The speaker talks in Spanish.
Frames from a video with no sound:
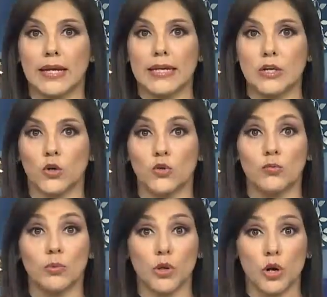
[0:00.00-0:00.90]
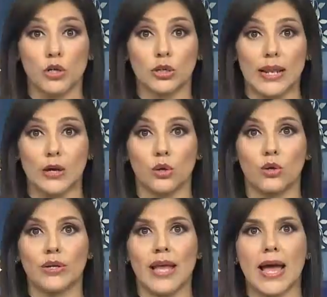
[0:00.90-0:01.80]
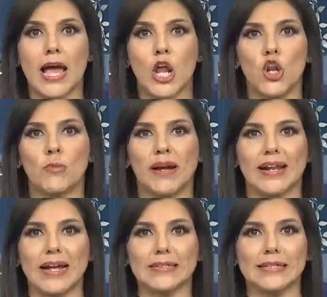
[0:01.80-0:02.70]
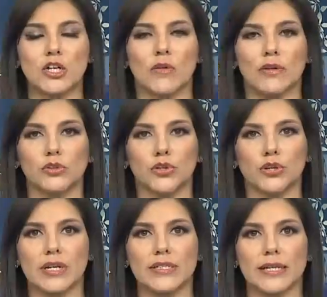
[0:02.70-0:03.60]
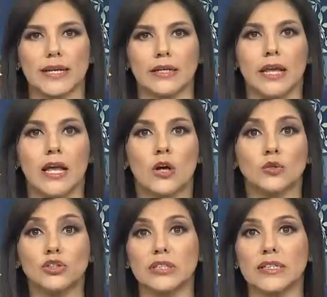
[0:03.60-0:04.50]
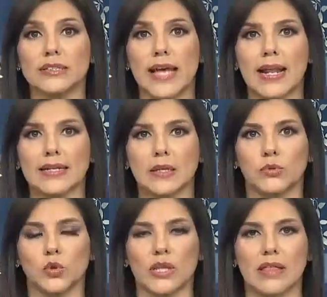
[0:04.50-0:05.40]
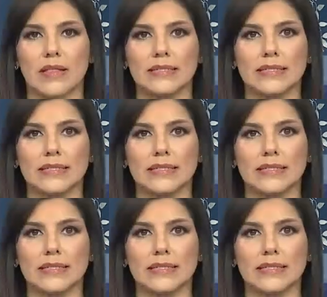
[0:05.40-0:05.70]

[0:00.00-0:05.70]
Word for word: y con un bloc en la colonia Loma Real 5 de Torreón exigen justicia a las autoridades.